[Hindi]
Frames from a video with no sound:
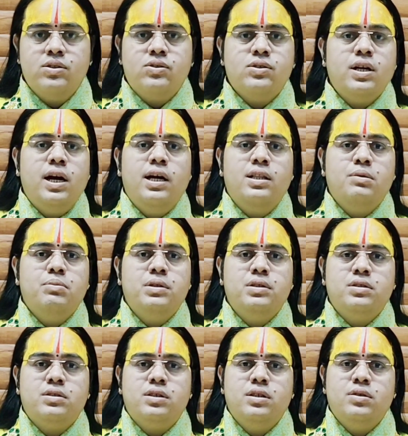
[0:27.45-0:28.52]
सात
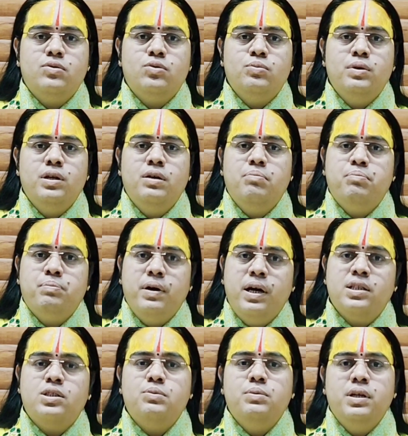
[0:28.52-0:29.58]
बज के सुबह
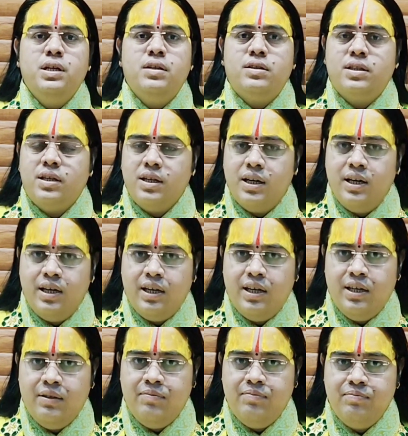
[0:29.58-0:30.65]
पाँच मिनट तक रहेगा